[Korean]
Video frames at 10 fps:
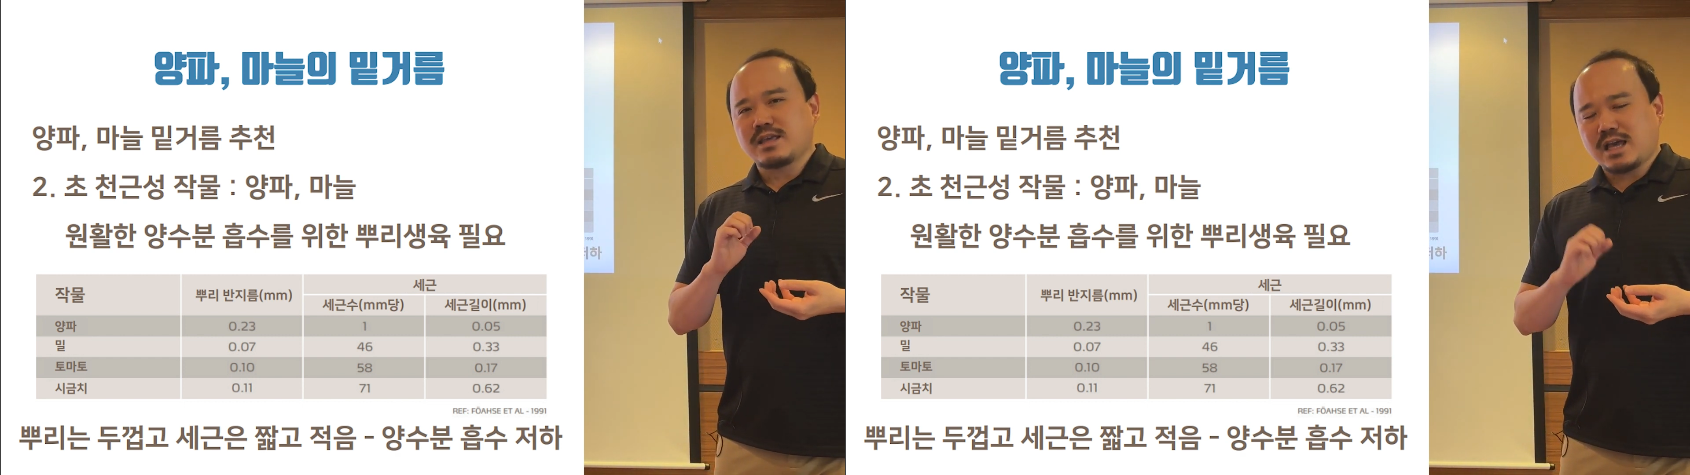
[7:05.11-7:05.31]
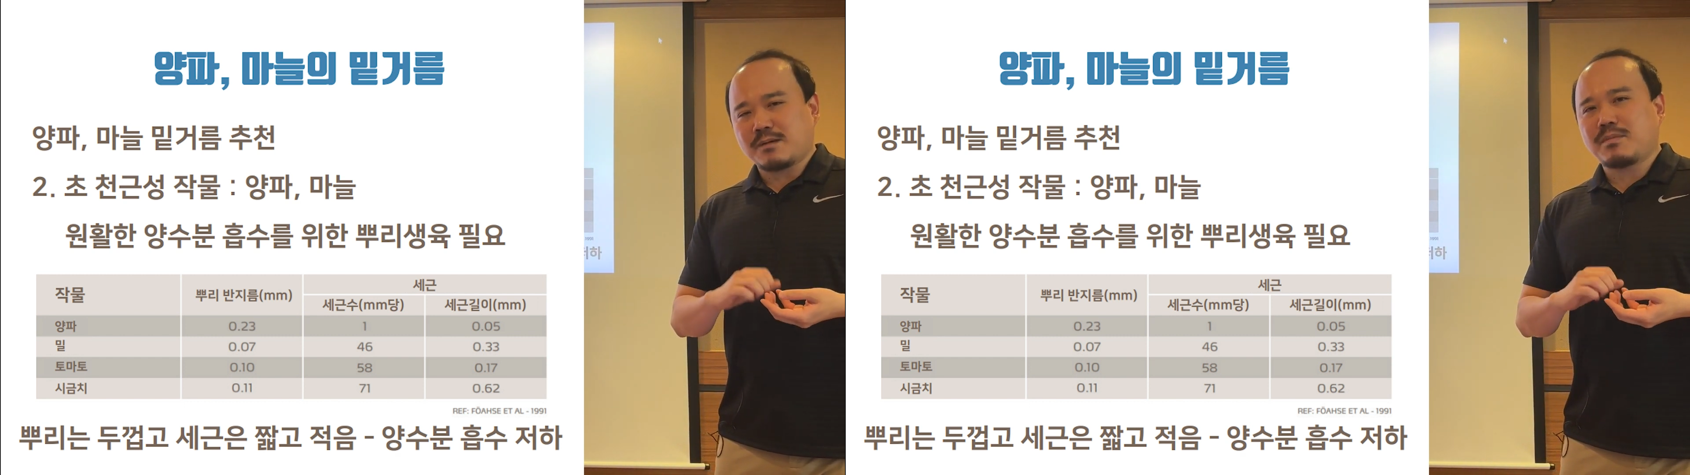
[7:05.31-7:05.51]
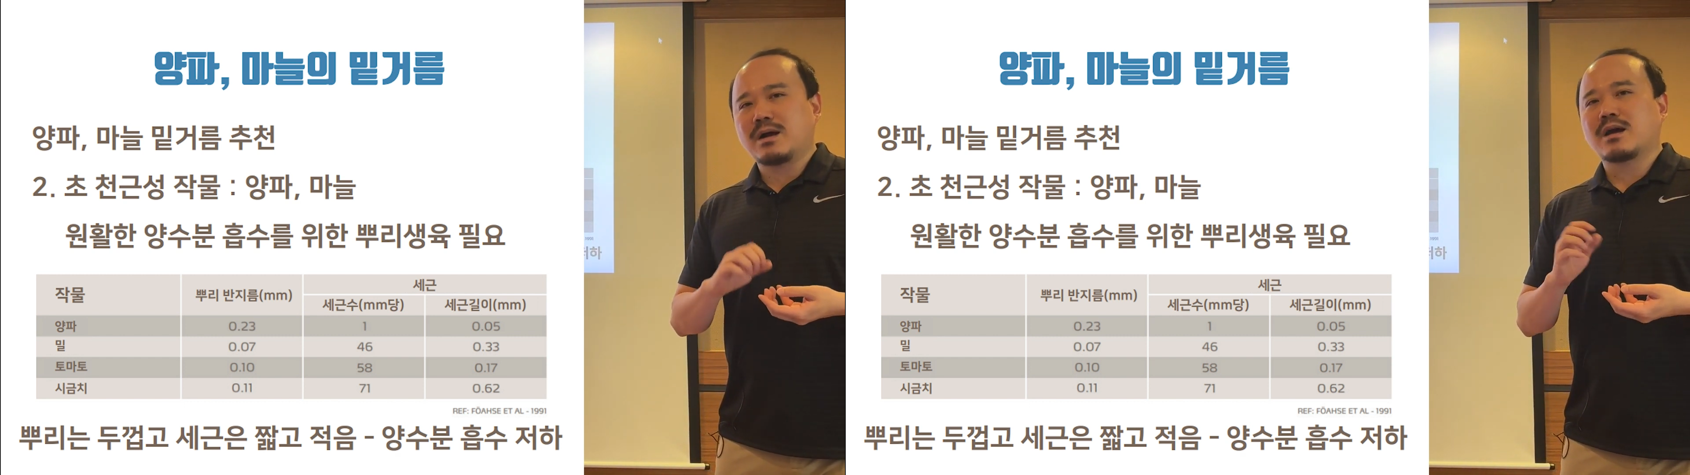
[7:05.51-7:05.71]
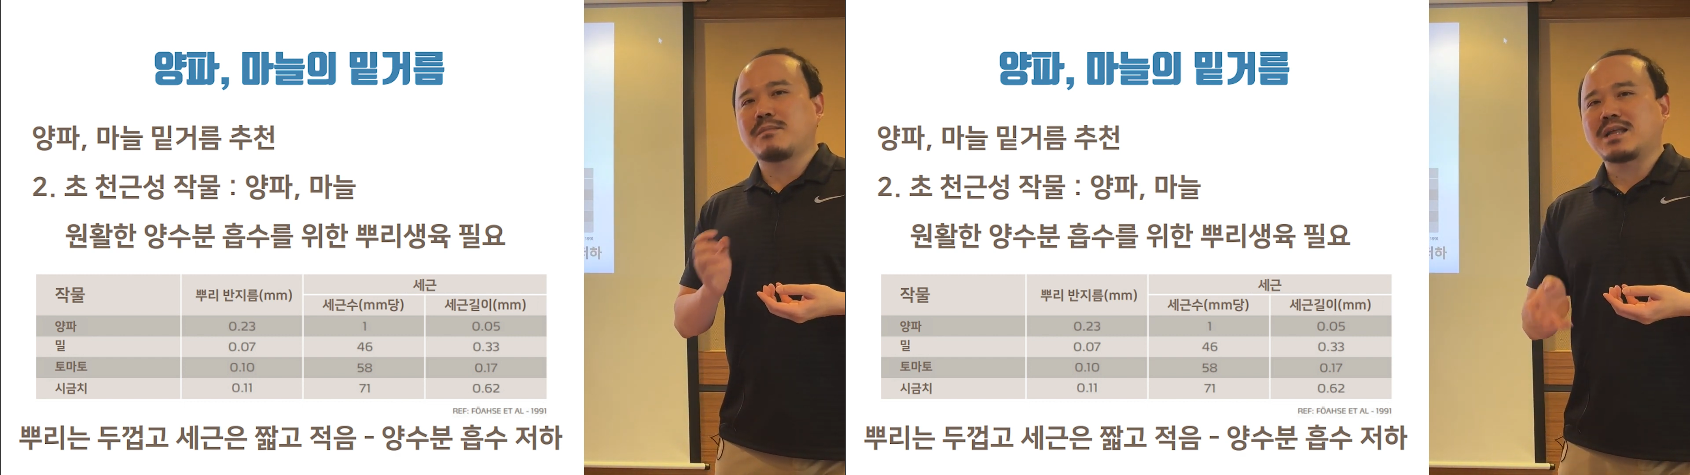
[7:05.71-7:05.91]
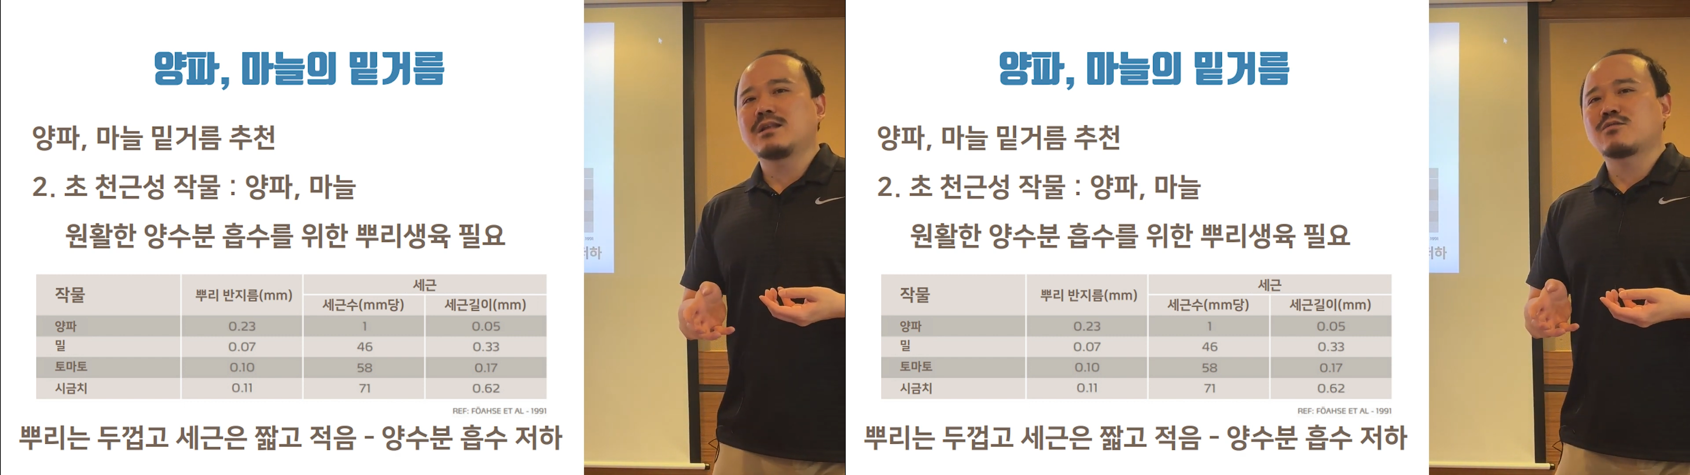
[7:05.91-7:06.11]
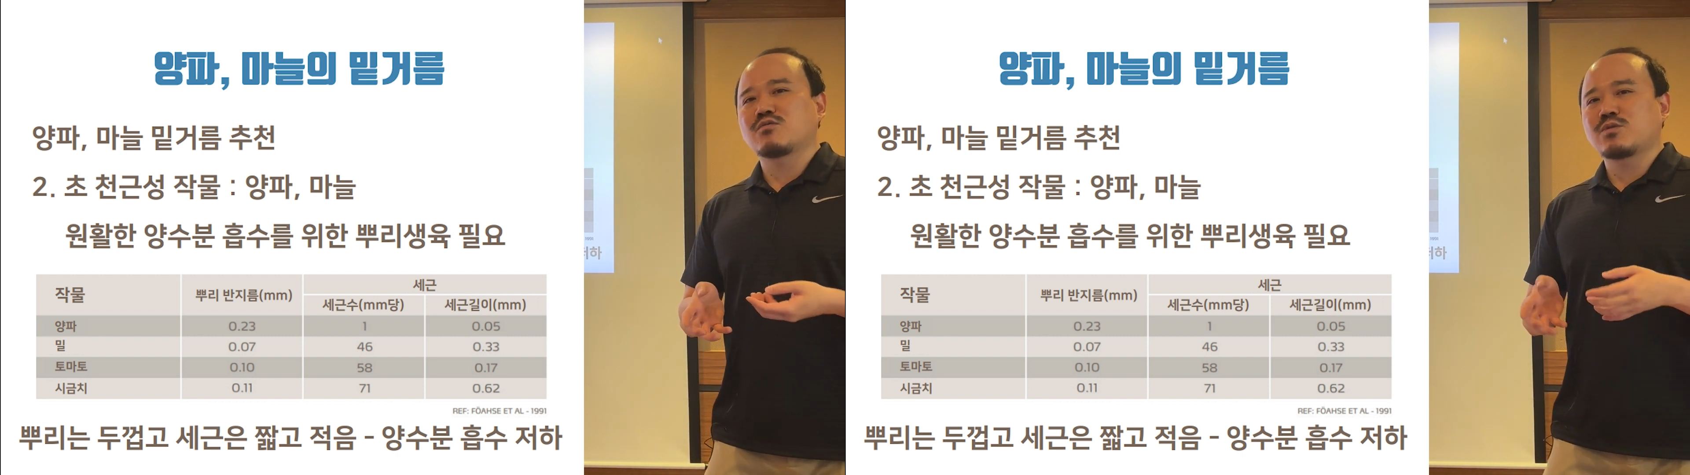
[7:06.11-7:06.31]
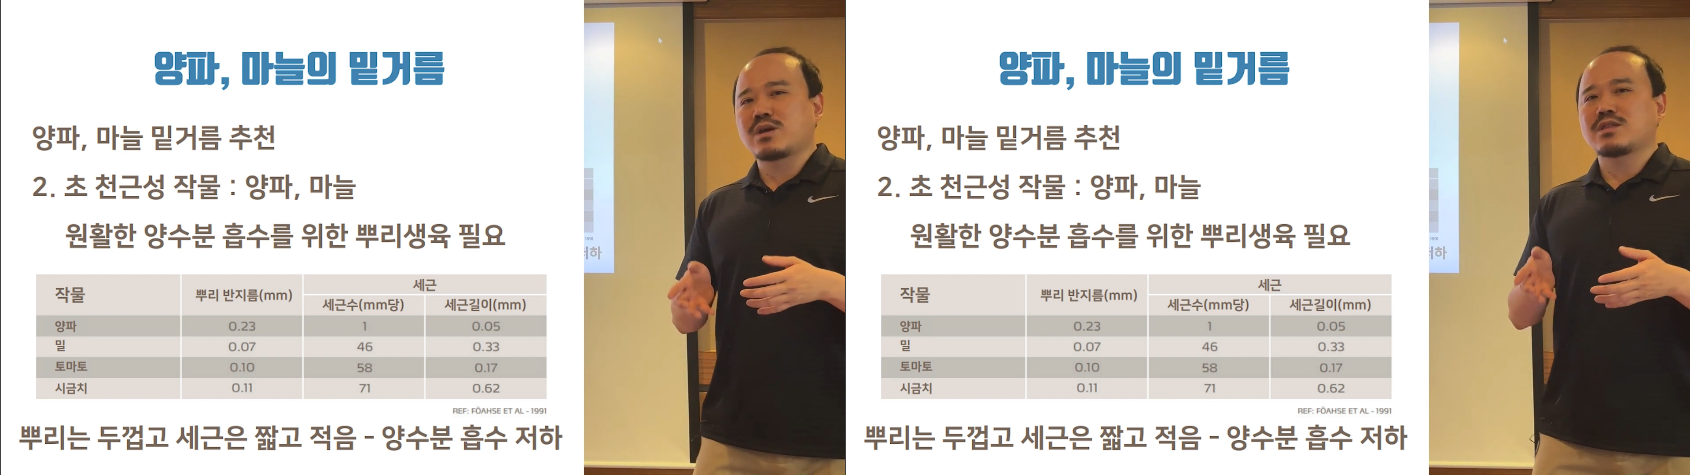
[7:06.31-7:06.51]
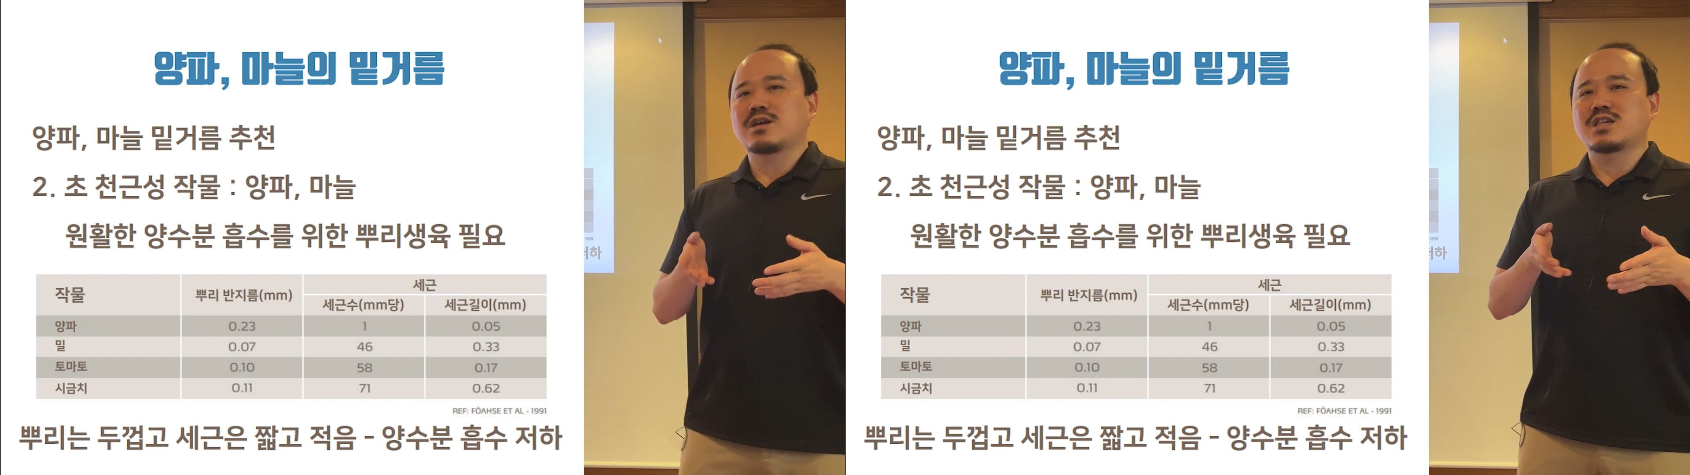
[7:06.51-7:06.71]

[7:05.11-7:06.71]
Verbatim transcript: 양파랑 마늘 쪽은 굉장히